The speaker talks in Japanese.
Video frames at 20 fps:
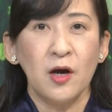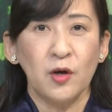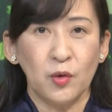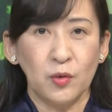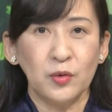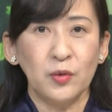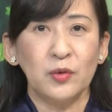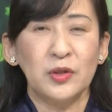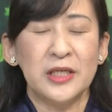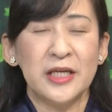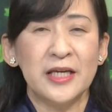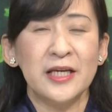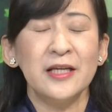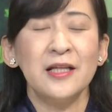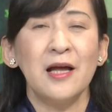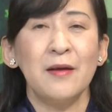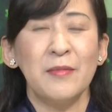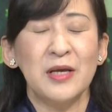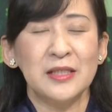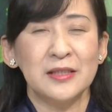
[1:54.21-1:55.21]
この新
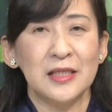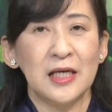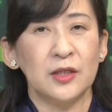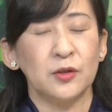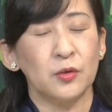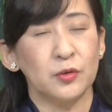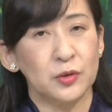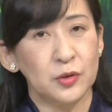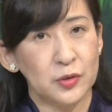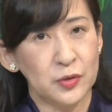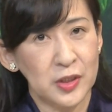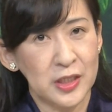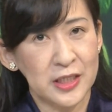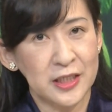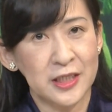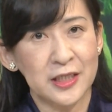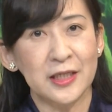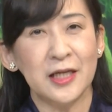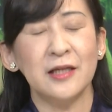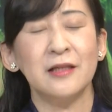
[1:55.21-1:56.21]
滑祭と対
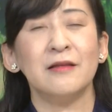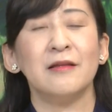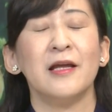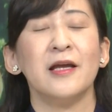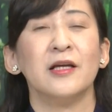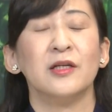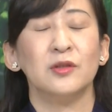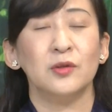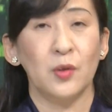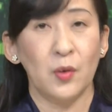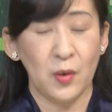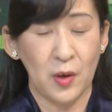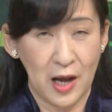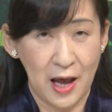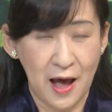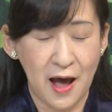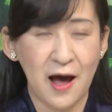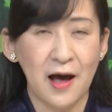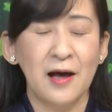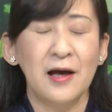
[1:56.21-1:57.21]
になっているの
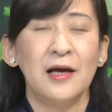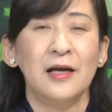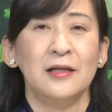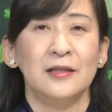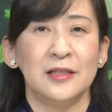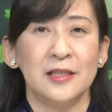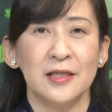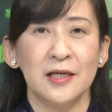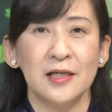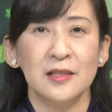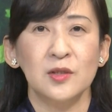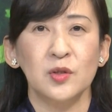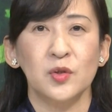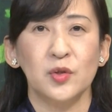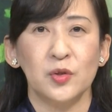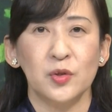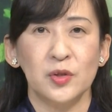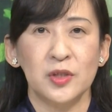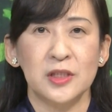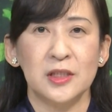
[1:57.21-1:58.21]
が2月
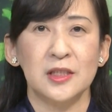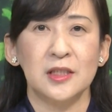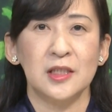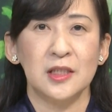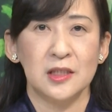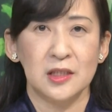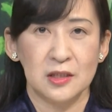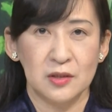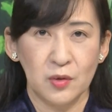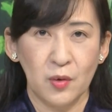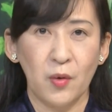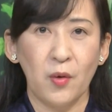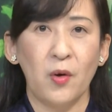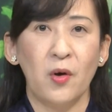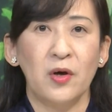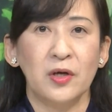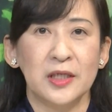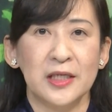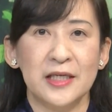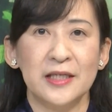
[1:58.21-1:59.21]
17日の
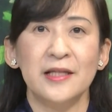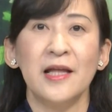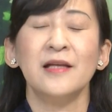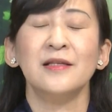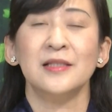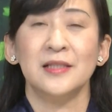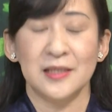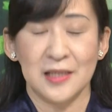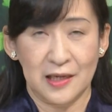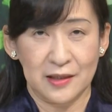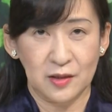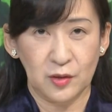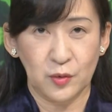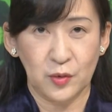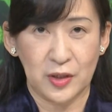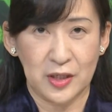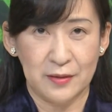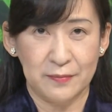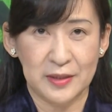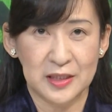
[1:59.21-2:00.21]
記念祭
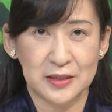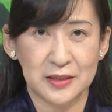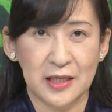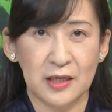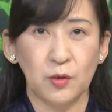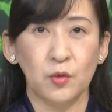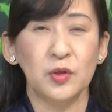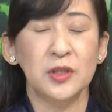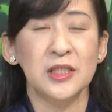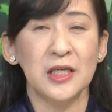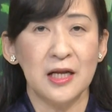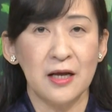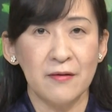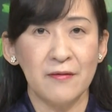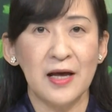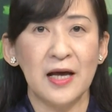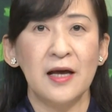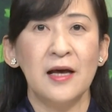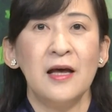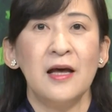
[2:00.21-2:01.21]
といいましてこちら
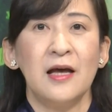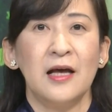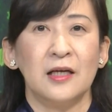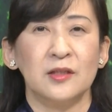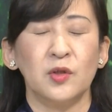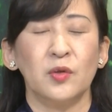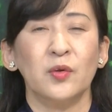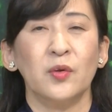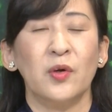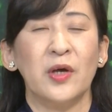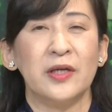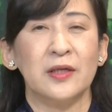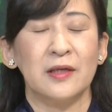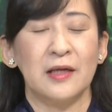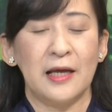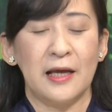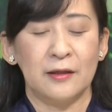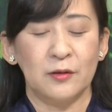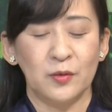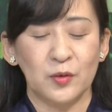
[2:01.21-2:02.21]
はその
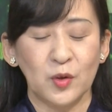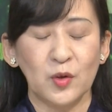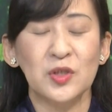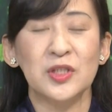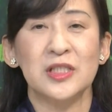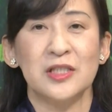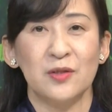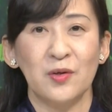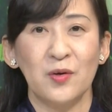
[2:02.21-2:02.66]
あの年